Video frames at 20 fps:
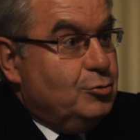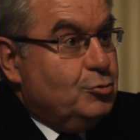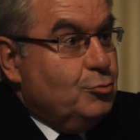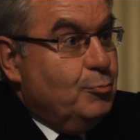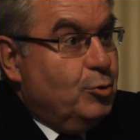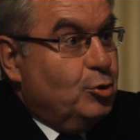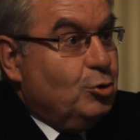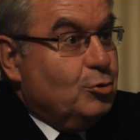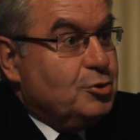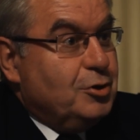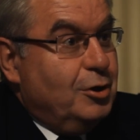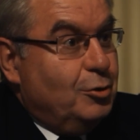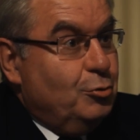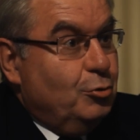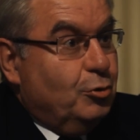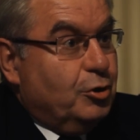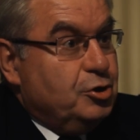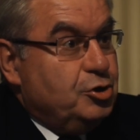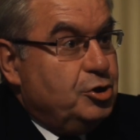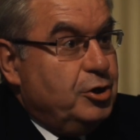ce potentiel de
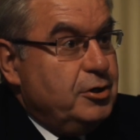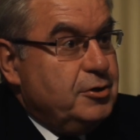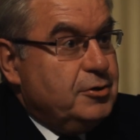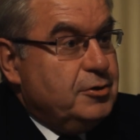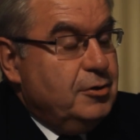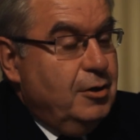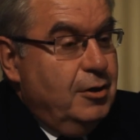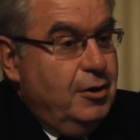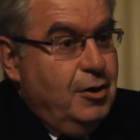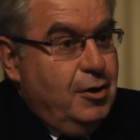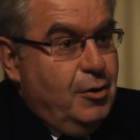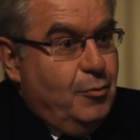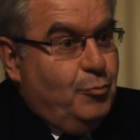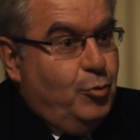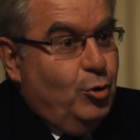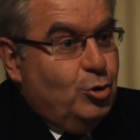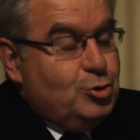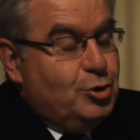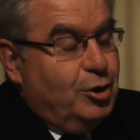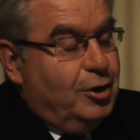richesse,
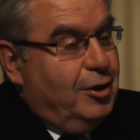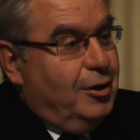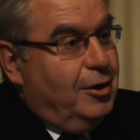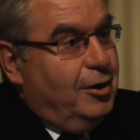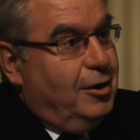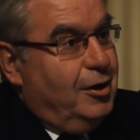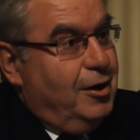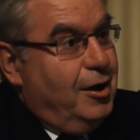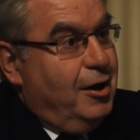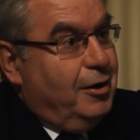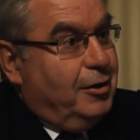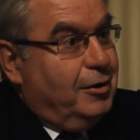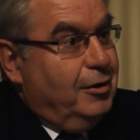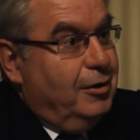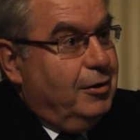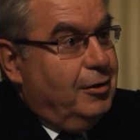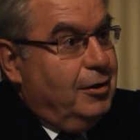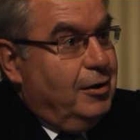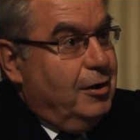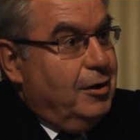pose un,
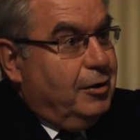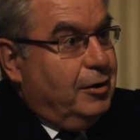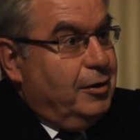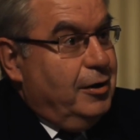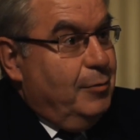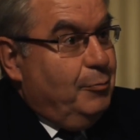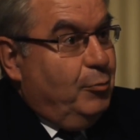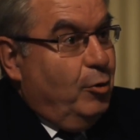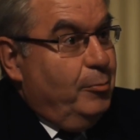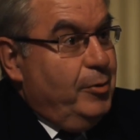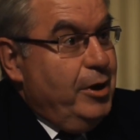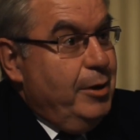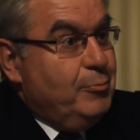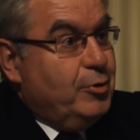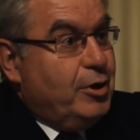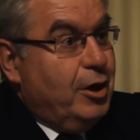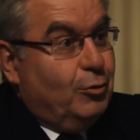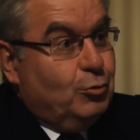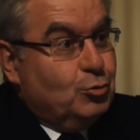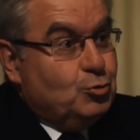réel problème,
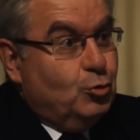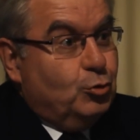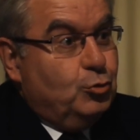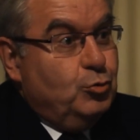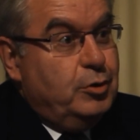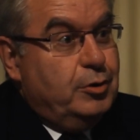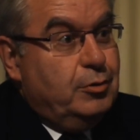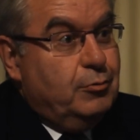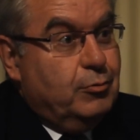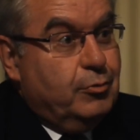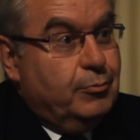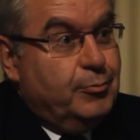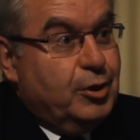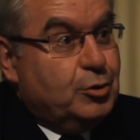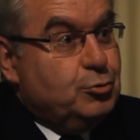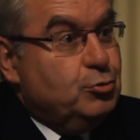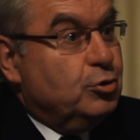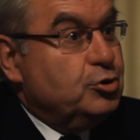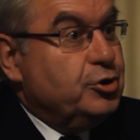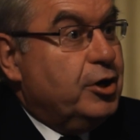car aujourd'hui, euh, bien
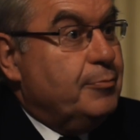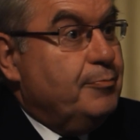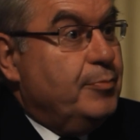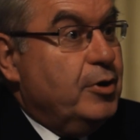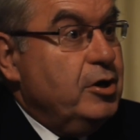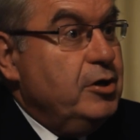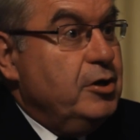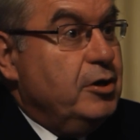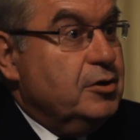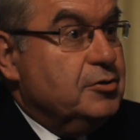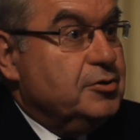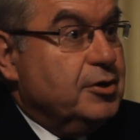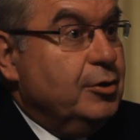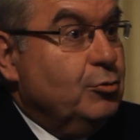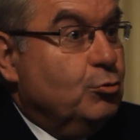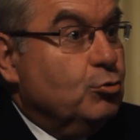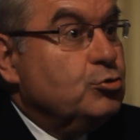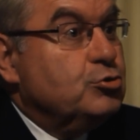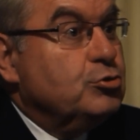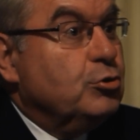sûr, chaque pays essaye
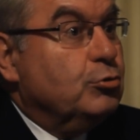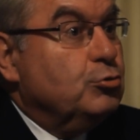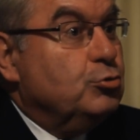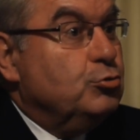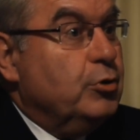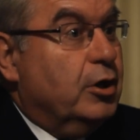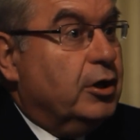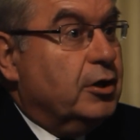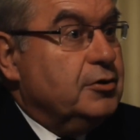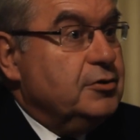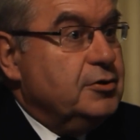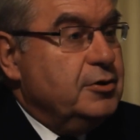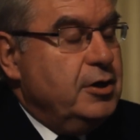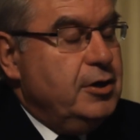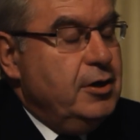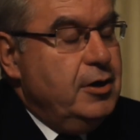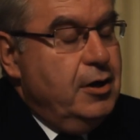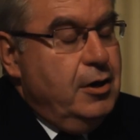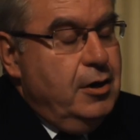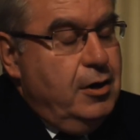de
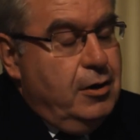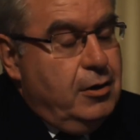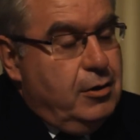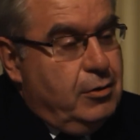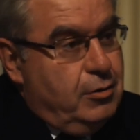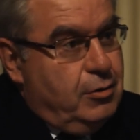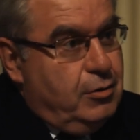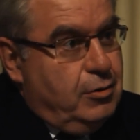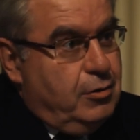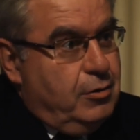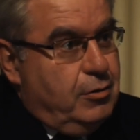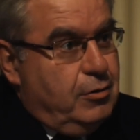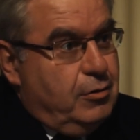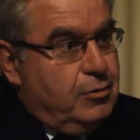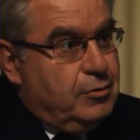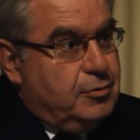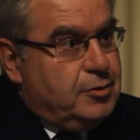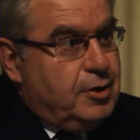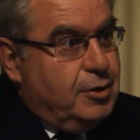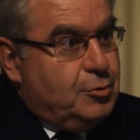sanctuariser
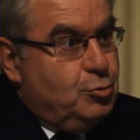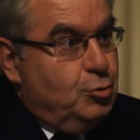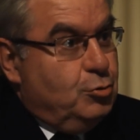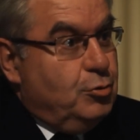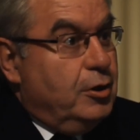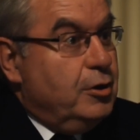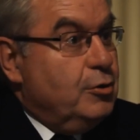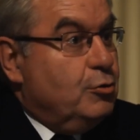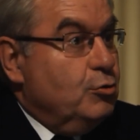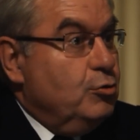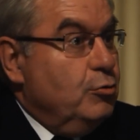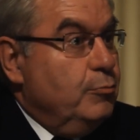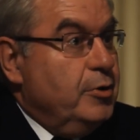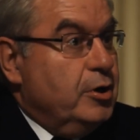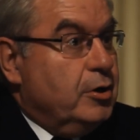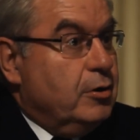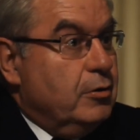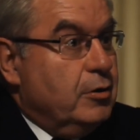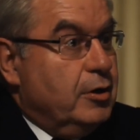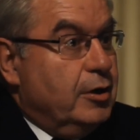euh, sa zone
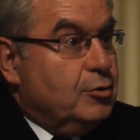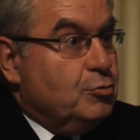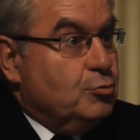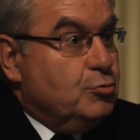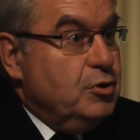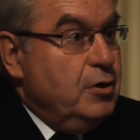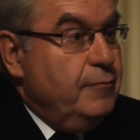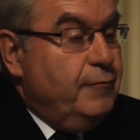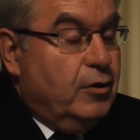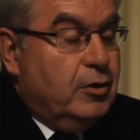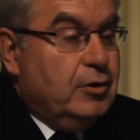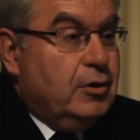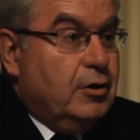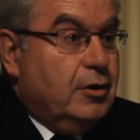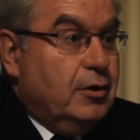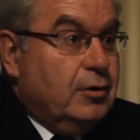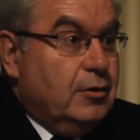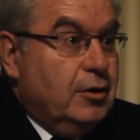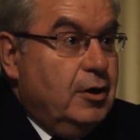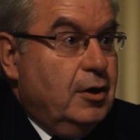économique exclusive.
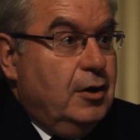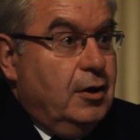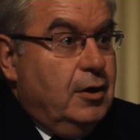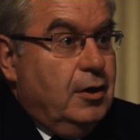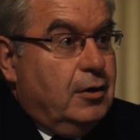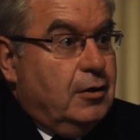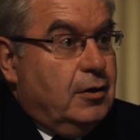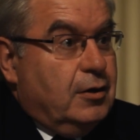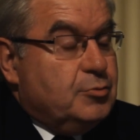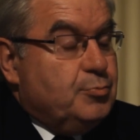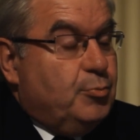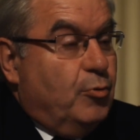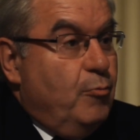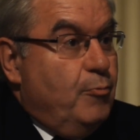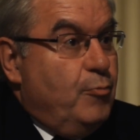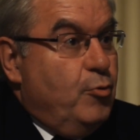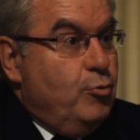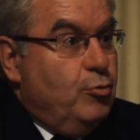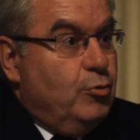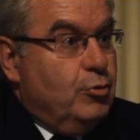À, ce
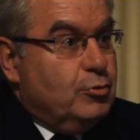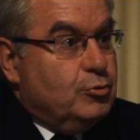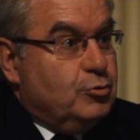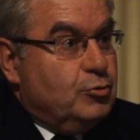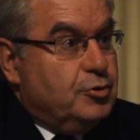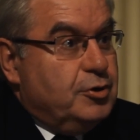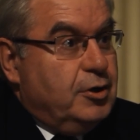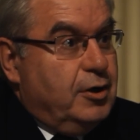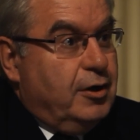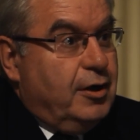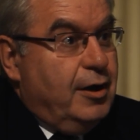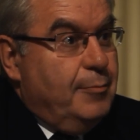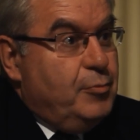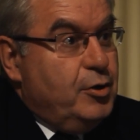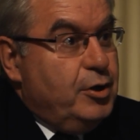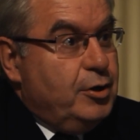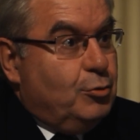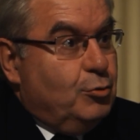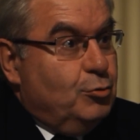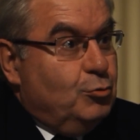propos, euh, je tiens à
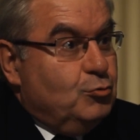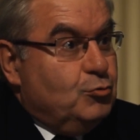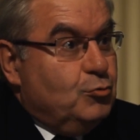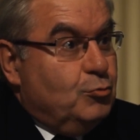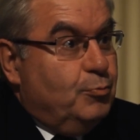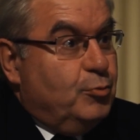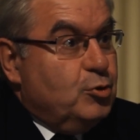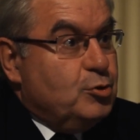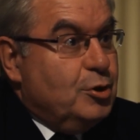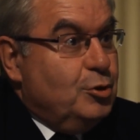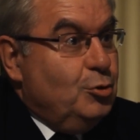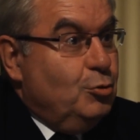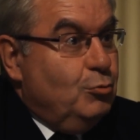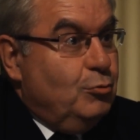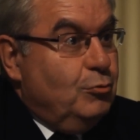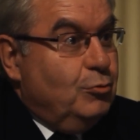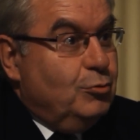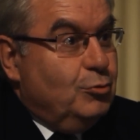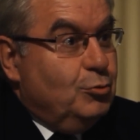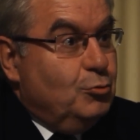rappeler que nous
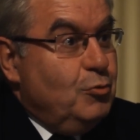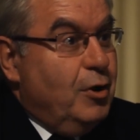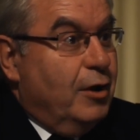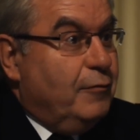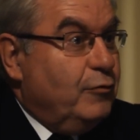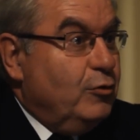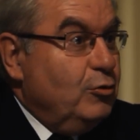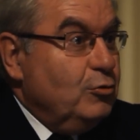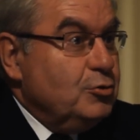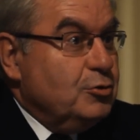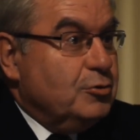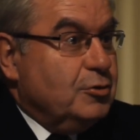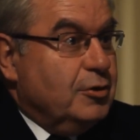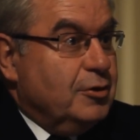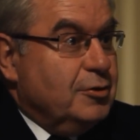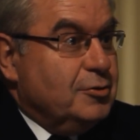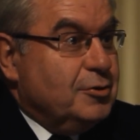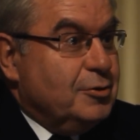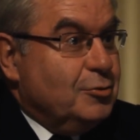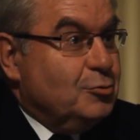possédons, nous, la France,
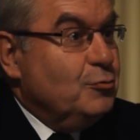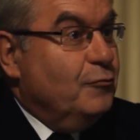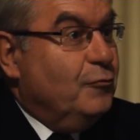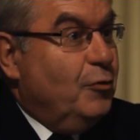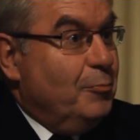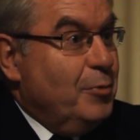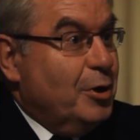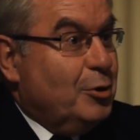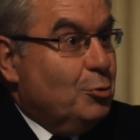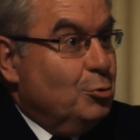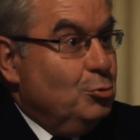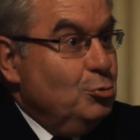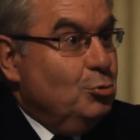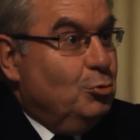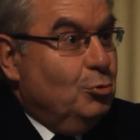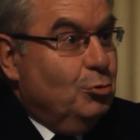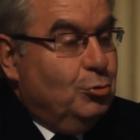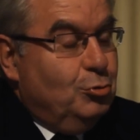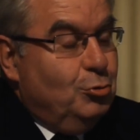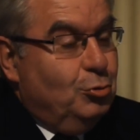et c'est souvent méconnu
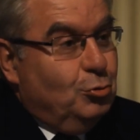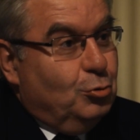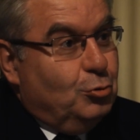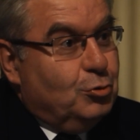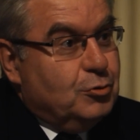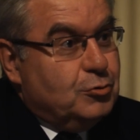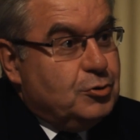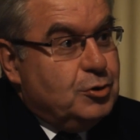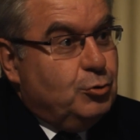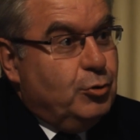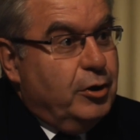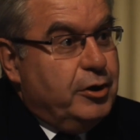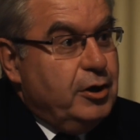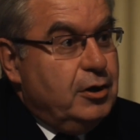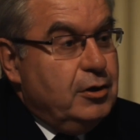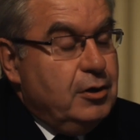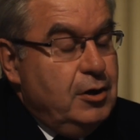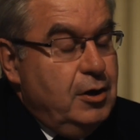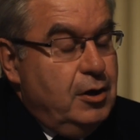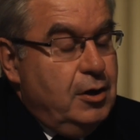de, de nos
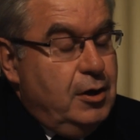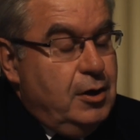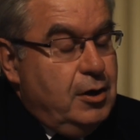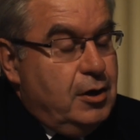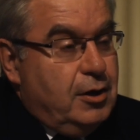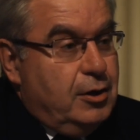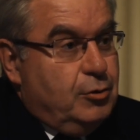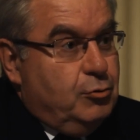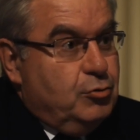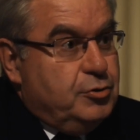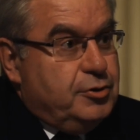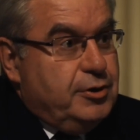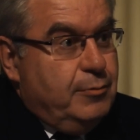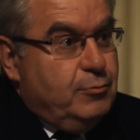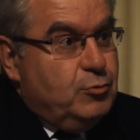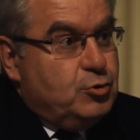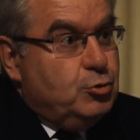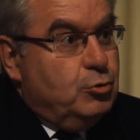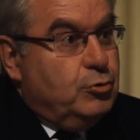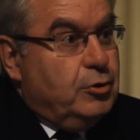citoyens, la
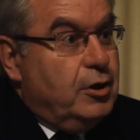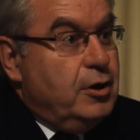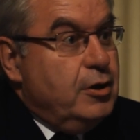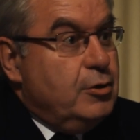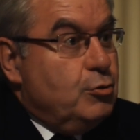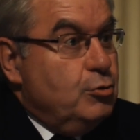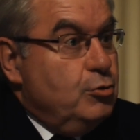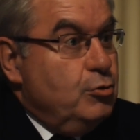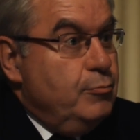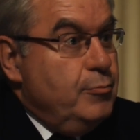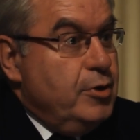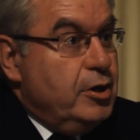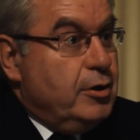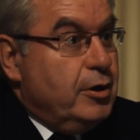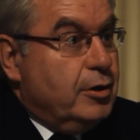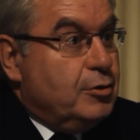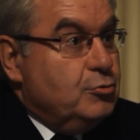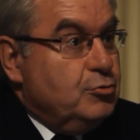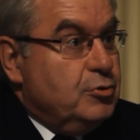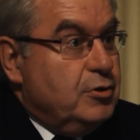deuxième zone économique
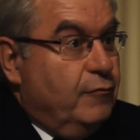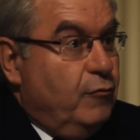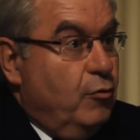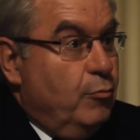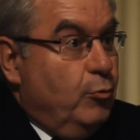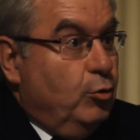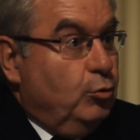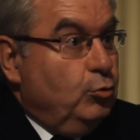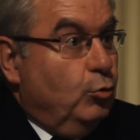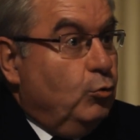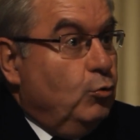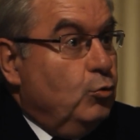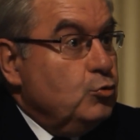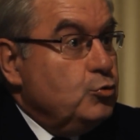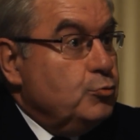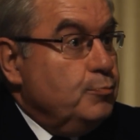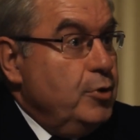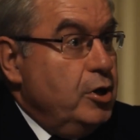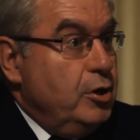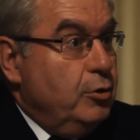exclusive au monde,
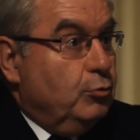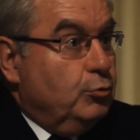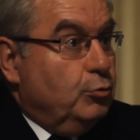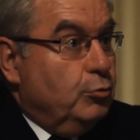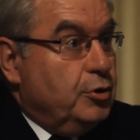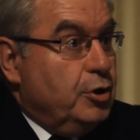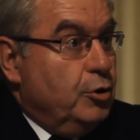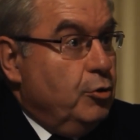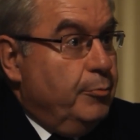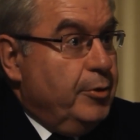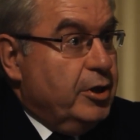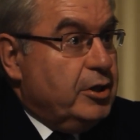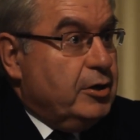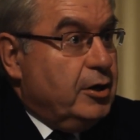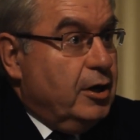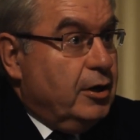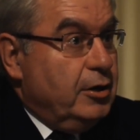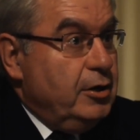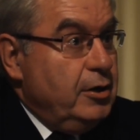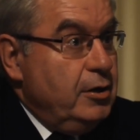11 millions de kilomètres
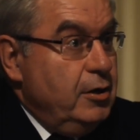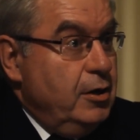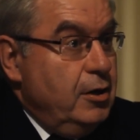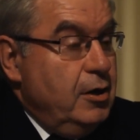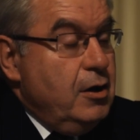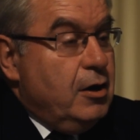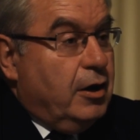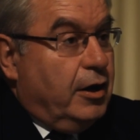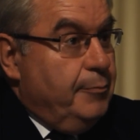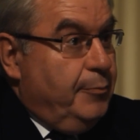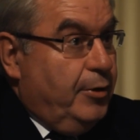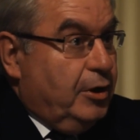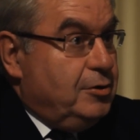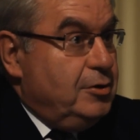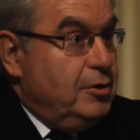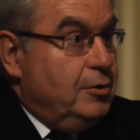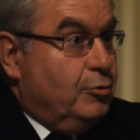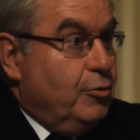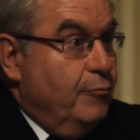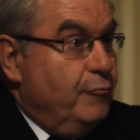carrés,
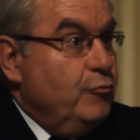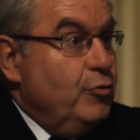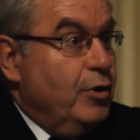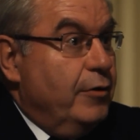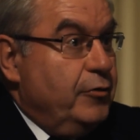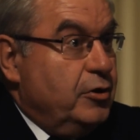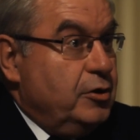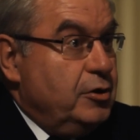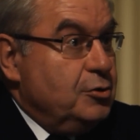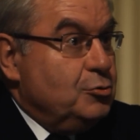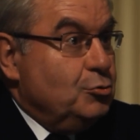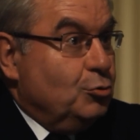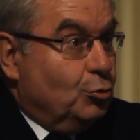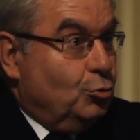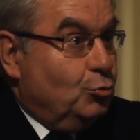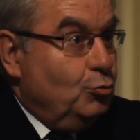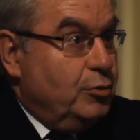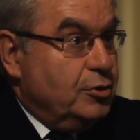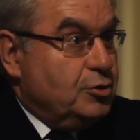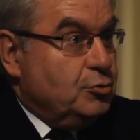répartis, comme vous l'avez dit, sur
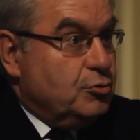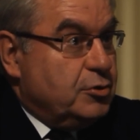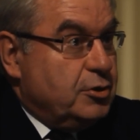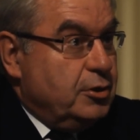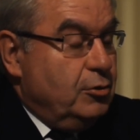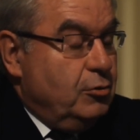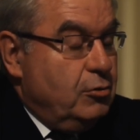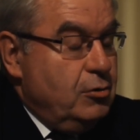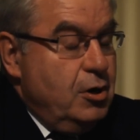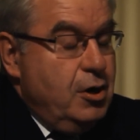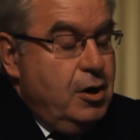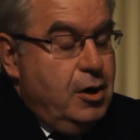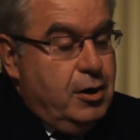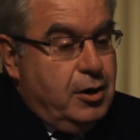tous les océans.